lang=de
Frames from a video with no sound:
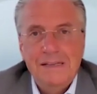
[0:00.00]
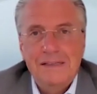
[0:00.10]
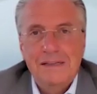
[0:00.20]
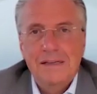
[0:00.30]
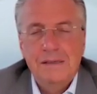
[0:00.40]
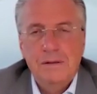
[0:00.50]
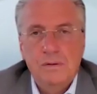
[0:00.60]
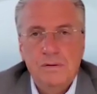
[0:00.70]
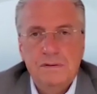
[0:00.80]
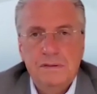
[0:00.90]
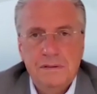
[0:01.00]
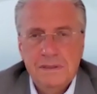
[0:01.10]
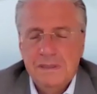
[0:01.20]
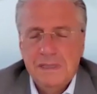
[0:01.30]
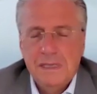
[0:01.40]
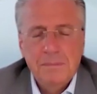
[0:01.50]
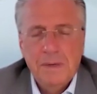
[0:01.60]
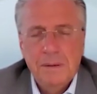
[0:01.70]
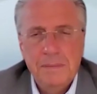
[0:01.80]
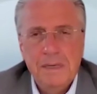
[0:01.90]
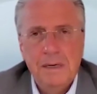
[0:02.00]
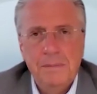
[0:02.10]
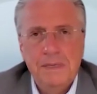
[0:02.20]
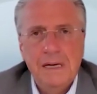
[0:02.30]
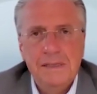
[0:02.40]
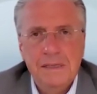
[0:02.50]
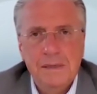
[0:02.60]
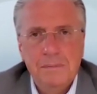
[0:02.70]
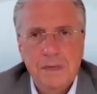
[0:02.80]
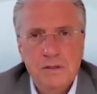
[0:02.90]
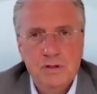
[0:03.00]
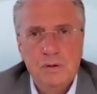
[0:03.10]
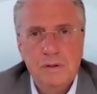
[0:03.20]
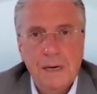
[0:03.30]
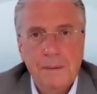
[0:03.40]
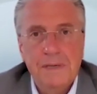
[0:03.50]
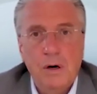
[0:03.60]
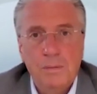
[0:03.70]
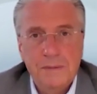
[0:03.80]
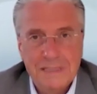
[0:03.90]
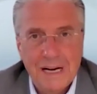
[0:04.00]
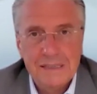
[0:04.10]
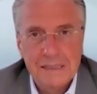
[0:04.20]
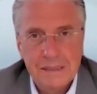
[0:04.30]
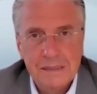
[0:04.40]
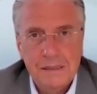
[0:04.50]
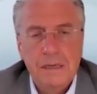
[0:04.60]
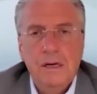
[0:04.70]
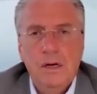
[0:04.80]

der uns äh, immer mehr mit älteren Menschen und damit auch mit Krankeren